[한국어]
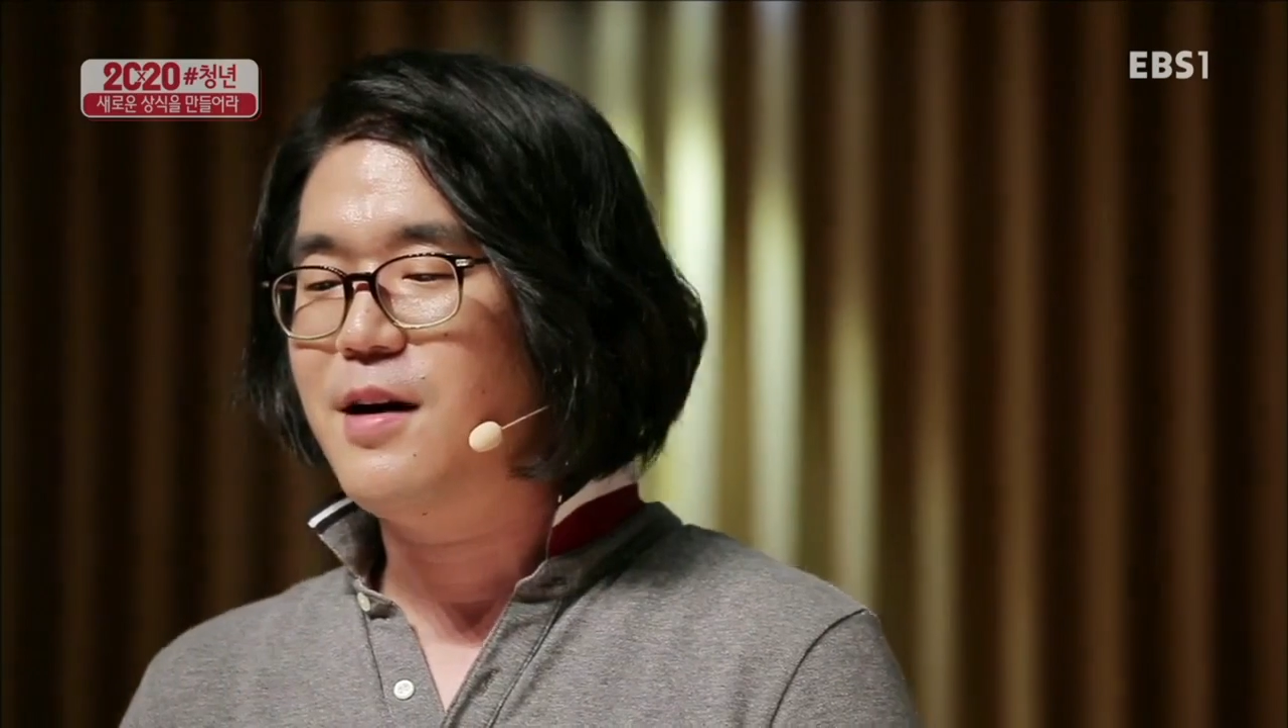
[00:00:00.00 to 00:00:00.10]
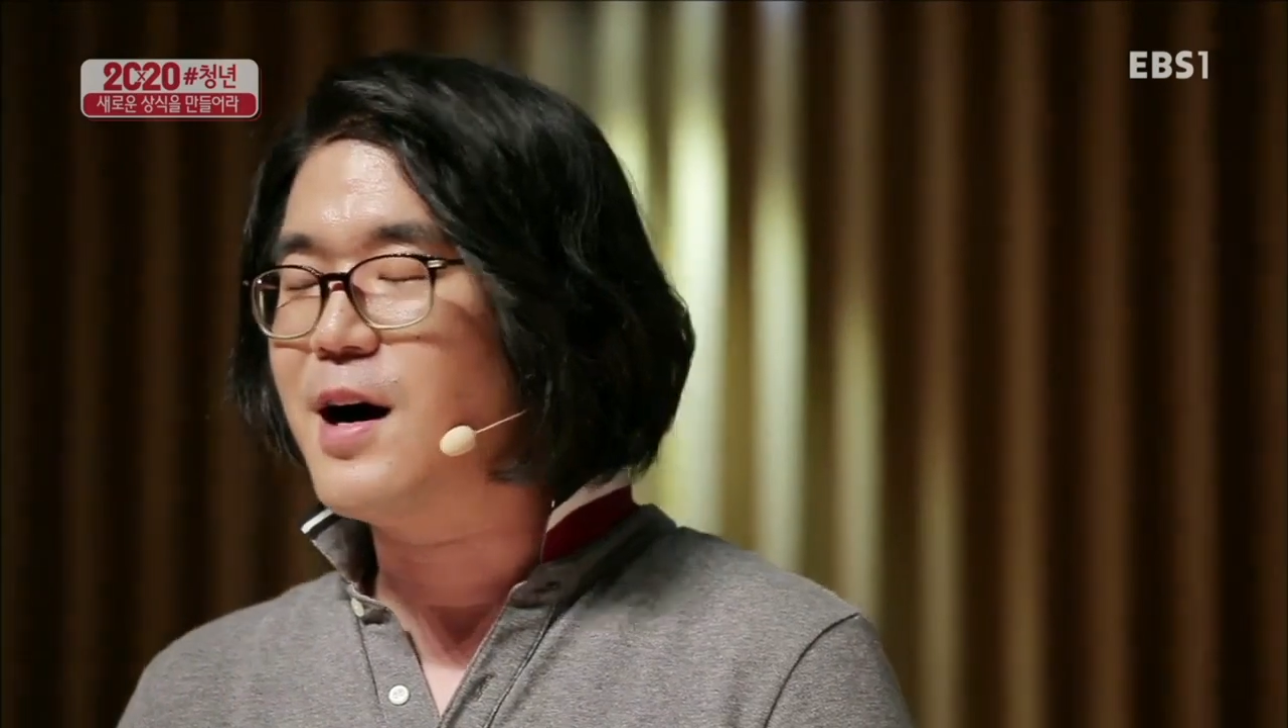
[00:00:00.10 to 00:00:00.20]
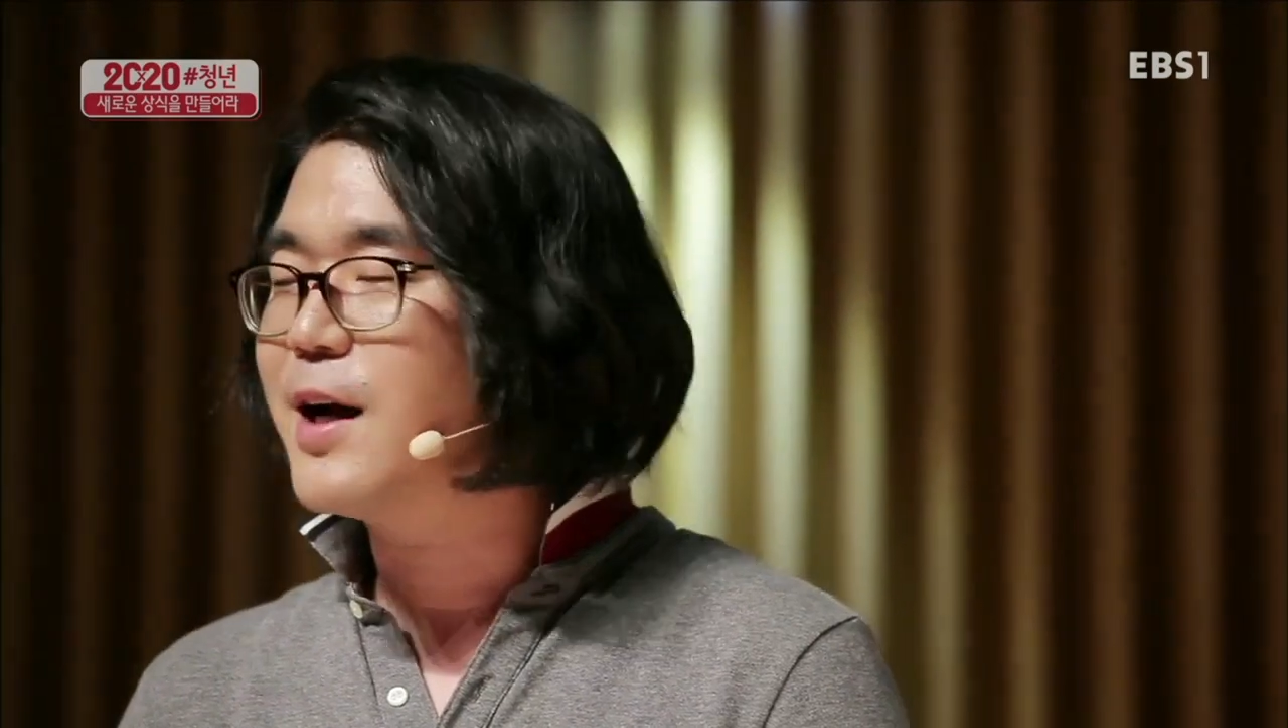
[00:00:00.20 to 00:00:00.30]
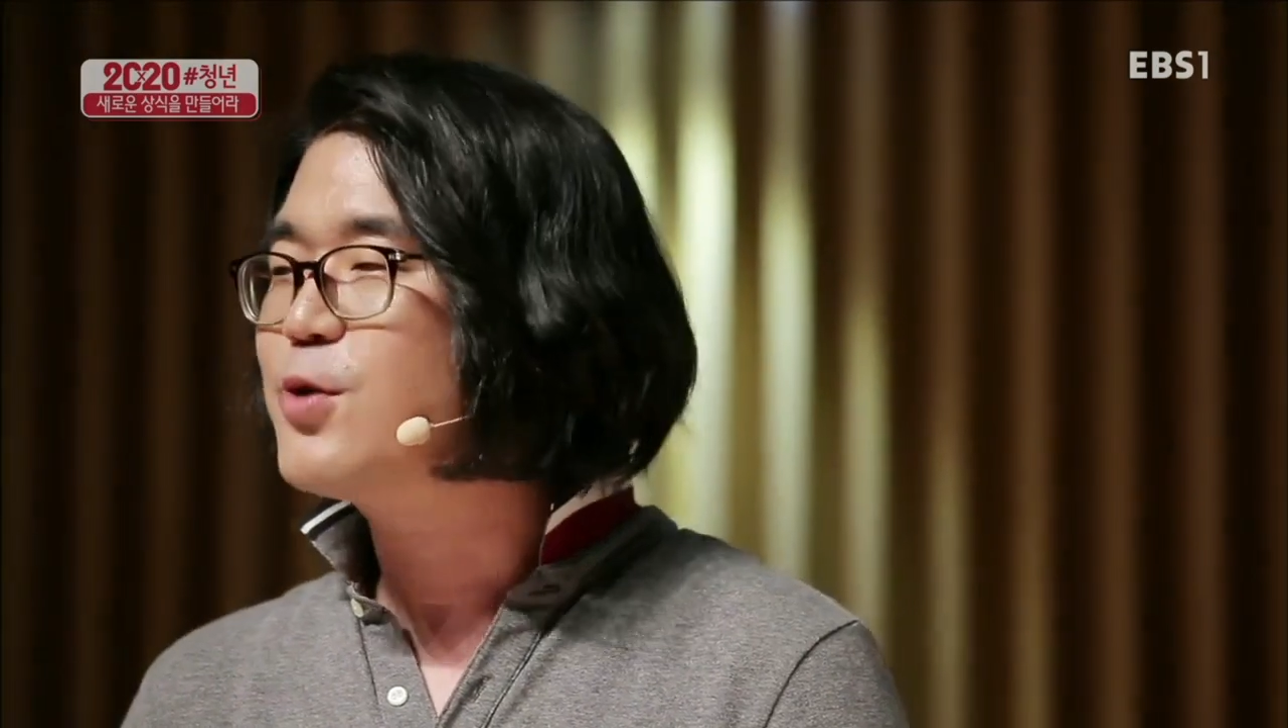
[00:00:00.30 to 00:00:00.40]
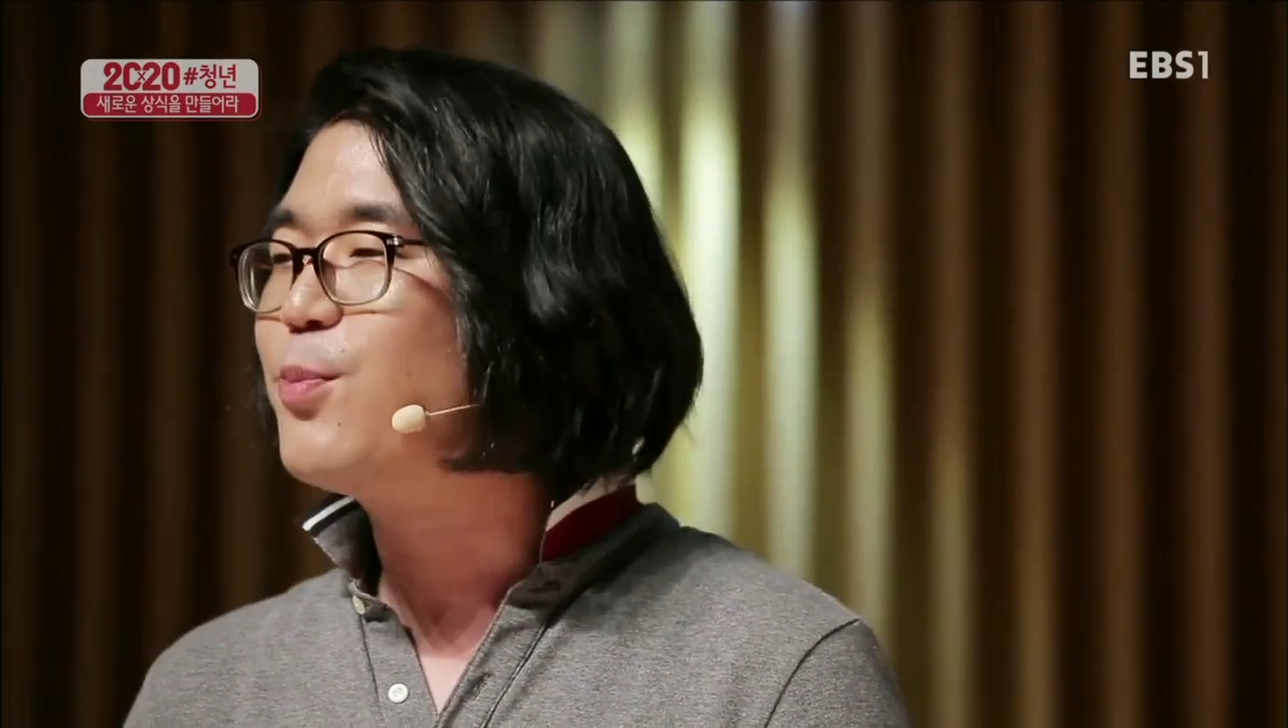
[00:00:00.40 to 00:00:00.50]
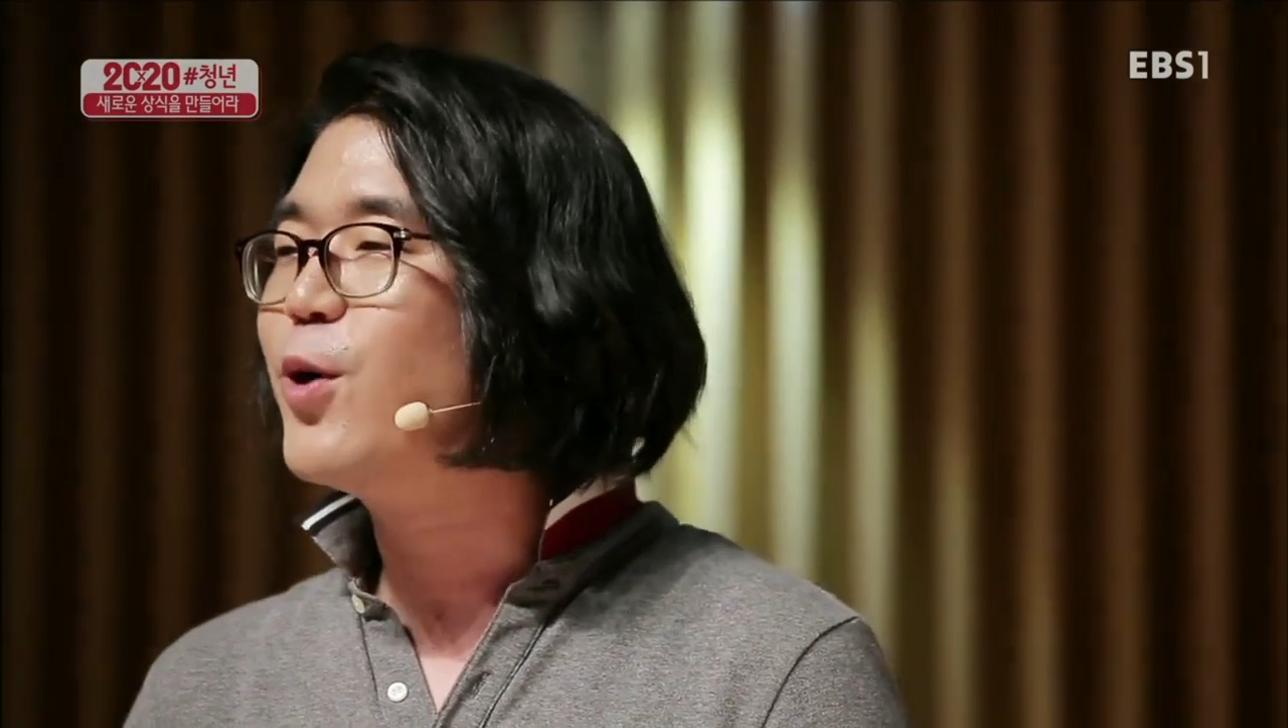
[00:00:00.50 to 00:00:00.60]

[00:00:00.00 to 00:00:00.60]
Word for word: 아, 계속